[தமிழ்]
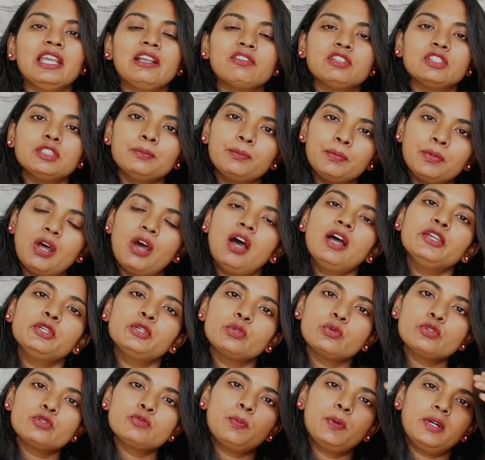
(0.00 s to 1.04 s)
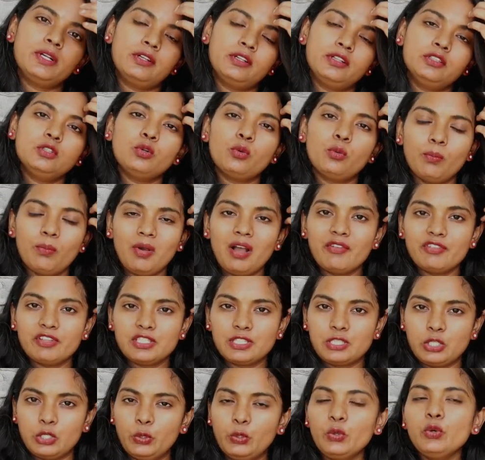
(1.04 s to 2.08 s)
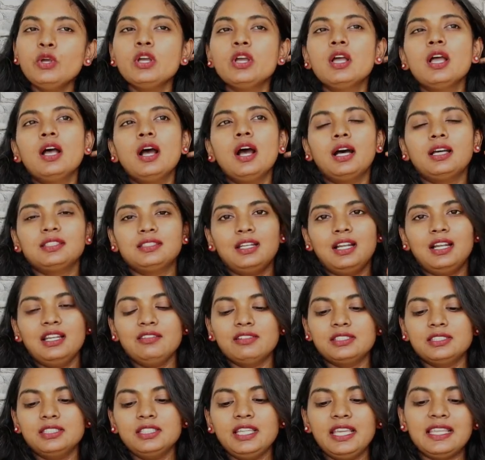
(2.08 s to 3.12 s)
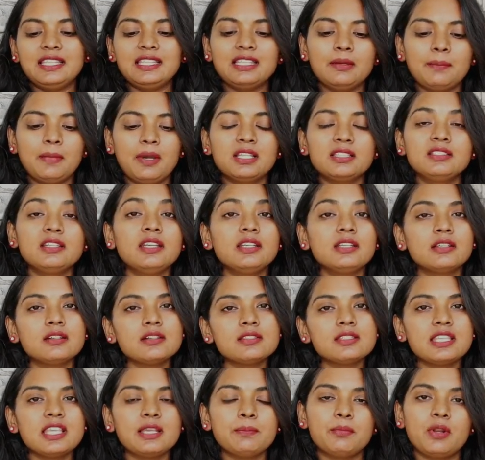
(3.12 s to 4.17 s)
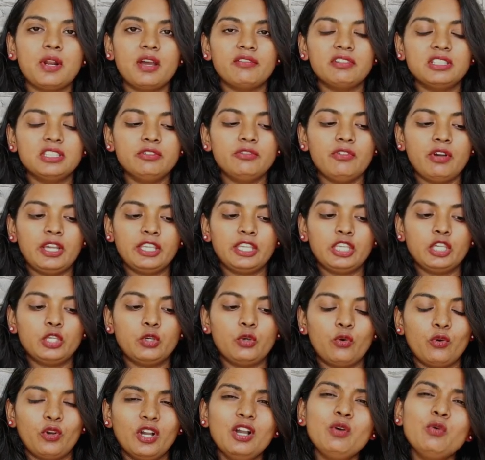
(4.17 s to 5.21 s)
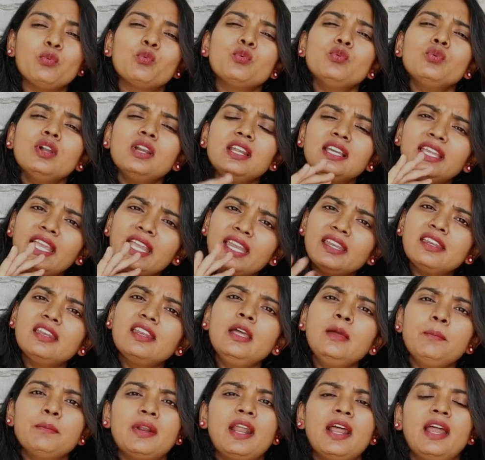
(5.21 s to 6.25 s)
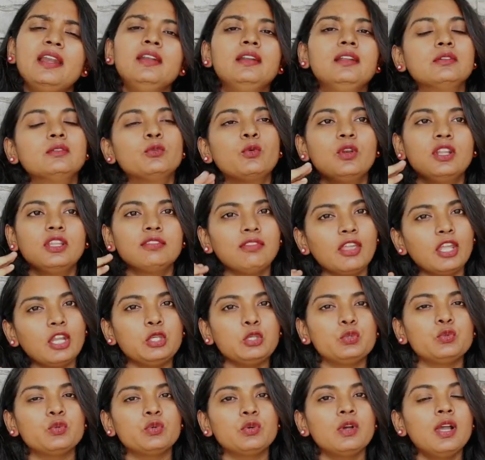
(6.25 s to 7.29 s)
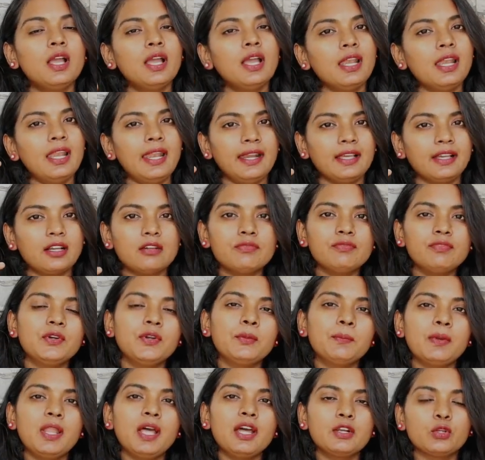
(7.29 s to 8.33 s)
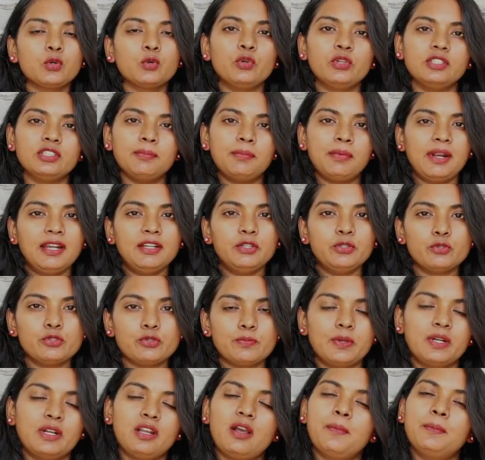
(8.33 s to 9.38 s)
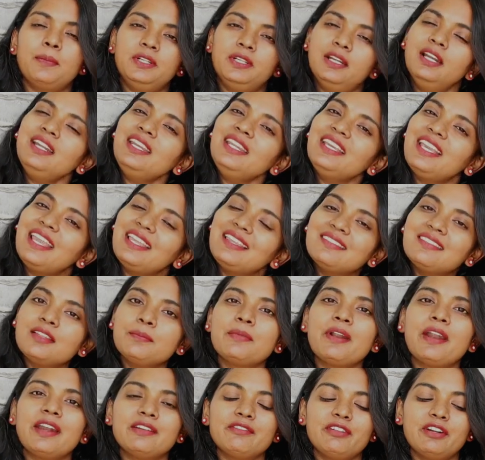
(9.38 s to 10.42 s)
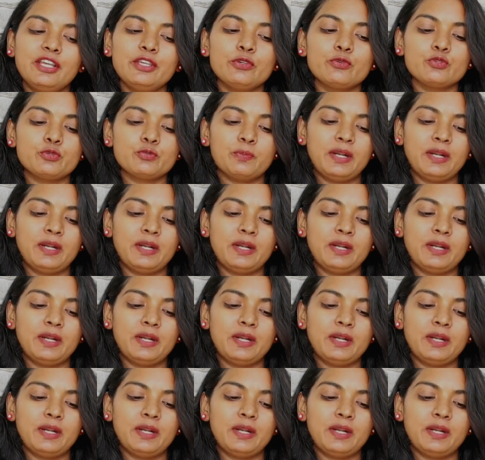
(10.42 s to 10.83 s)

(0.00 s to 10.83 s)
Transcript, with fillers: நீங்க வந்து பிரா யூஸ் பண்றது ரொம்ப அவசியம் அதனால வந்து இந்த மாதிரி நர்சிங் பிரா வந்து வாங்கிக்கோங்க உங்களுக்கு என்ன பிராண்ட் உங்களுக்கு தெரியும் இல்ல எனக்கு கம்ஃபர்டபுளாக இருக்கும் இந்த பிராண்ட் யூஸ் பண்ணலாம் அப்படின்னா நீங்கள் எந்த பிராண்ட் வேணால் யூஸ்